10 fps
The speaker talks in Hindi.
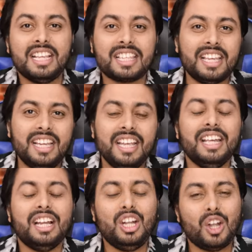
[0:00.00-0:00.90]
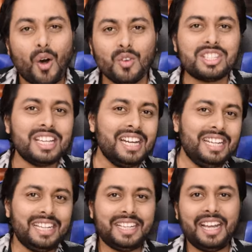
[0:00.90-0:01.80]
इसकी
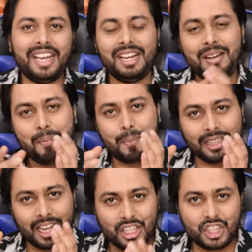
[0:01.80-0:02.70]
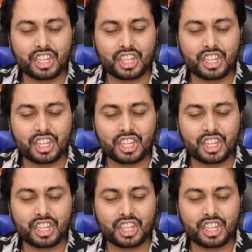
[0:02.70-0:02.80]
लॉन्चिंग डिटेल पता